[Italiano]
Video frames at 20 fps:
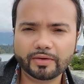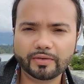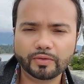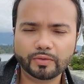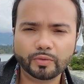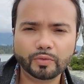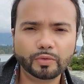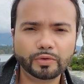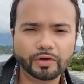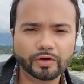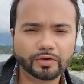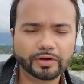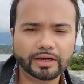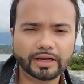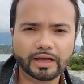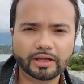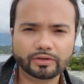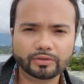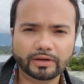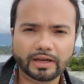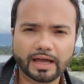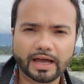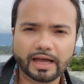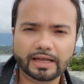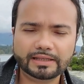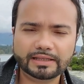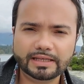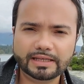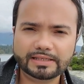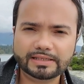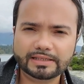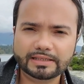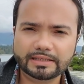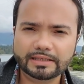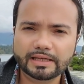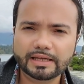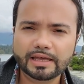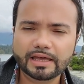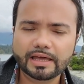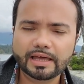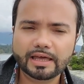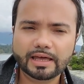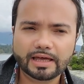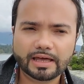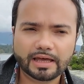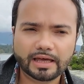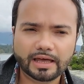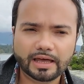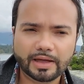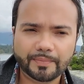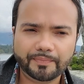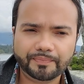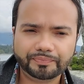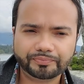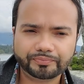con cui ho creato la tesi ehm,